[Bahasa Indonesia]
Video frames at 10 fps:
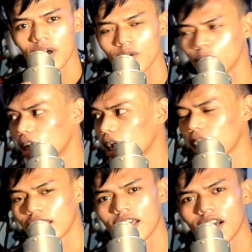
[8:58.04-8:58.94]
udah
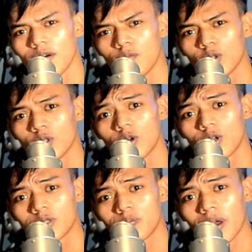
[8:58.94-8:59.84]
kayak
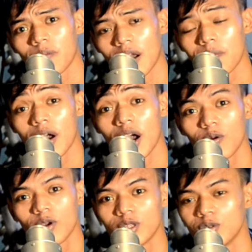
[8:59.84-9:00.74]
motor spek balap
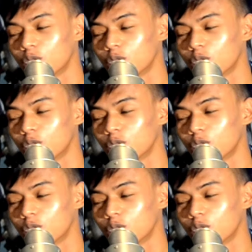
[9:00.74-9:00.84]
karung gitu